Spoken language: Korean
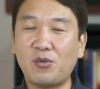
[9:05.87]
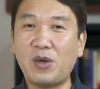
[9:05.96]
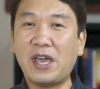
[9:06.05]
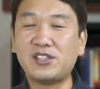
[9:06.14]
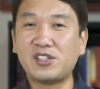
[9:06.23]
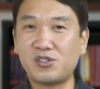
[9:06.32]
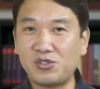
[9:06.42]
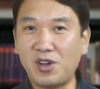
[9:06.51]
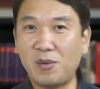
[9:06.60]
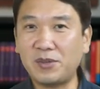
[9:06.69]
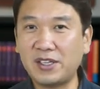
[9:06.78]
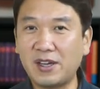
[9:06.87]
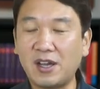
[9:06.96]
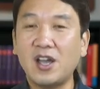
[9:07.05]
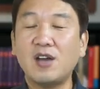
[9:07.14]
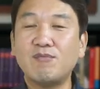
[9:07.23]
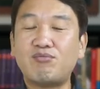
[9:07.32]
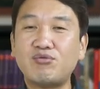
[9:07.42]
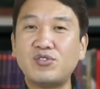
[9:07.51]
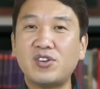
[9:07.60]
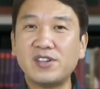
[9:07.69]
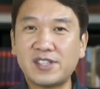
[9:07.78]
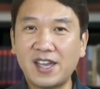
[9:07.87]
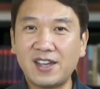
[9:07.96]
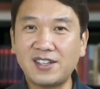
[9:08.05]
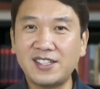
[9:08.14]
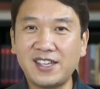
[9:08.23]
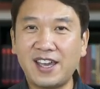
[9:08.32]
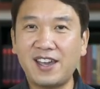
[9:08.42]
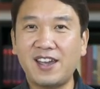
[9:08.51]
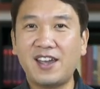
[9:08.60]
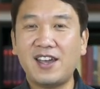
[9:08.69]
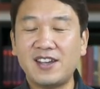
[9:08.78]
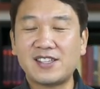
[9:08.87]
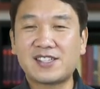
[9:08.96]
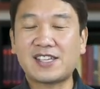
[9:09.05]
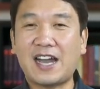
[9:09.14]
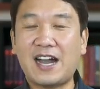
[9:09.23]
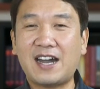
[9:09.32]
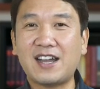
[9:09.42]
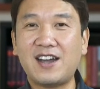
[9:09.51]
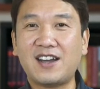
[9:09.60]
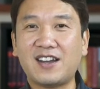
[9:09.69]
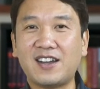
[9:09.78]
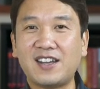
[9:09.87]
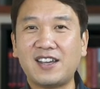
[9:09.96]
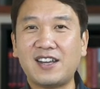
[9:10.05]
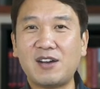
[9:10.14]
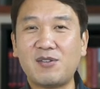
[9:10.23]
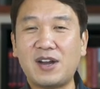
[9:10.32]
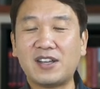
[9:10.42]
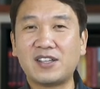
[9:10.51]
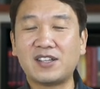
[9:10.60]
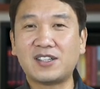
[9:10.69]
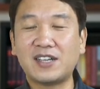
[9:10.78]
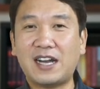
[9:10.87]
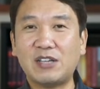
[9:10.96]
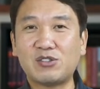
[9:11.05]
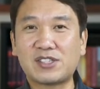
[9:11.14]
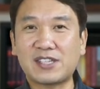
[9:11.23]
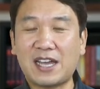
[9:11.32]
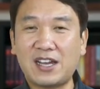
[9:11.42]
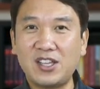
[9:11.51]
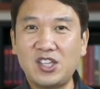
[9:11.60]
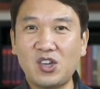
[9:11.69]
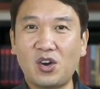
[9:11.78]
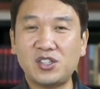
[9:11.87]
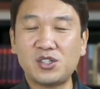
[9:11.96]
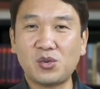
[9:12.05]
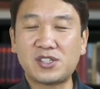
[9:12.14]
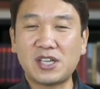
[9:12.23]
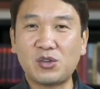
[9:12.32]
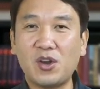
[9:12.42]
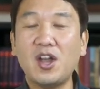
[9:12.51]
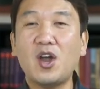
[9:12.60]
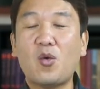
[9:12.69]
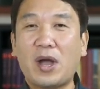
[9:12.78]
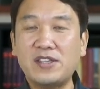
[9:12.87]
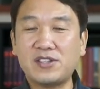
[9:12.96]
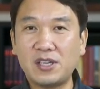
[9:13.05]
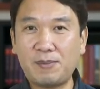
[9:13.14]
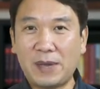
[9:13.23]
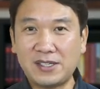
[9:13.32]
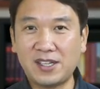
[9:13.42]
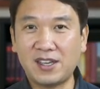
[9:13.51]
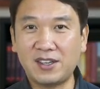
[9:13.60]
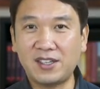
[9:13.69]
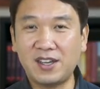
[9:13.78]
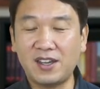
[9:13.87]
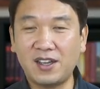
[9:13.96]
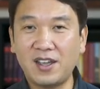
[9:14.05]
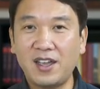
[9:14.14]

왜 있을 수가 없느냐? 무엇에 의해 자랑 이라고 하는 그 아주 작은 여지조차도 완전히 배제되느냐?